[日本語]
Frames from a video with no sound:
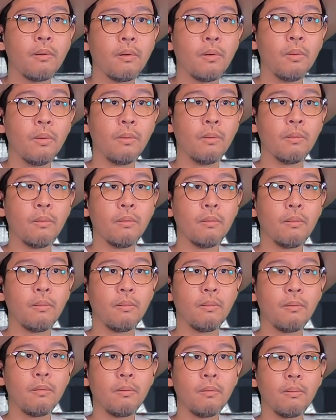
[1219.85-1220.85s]
うん。
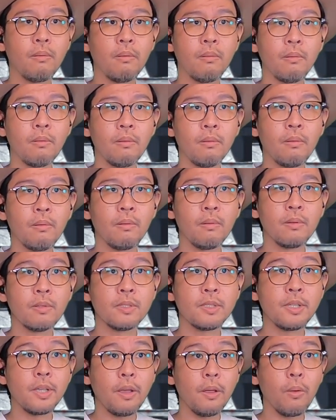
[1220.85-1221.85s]

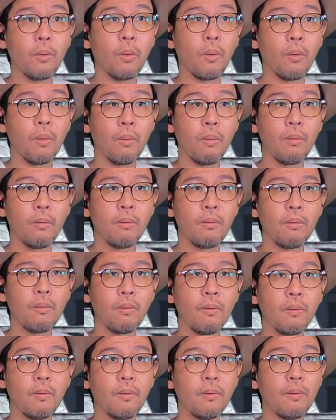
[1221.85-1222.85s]
ゼロ
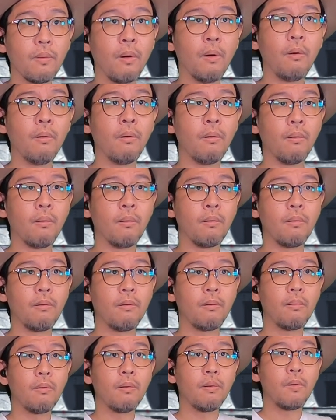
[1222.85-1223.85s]
うん。
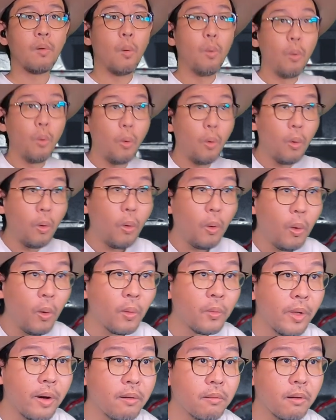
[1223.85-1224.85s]

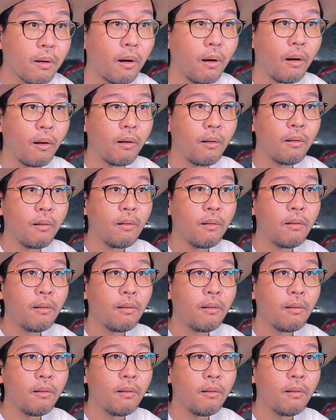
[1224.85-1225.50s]
おー、なんか、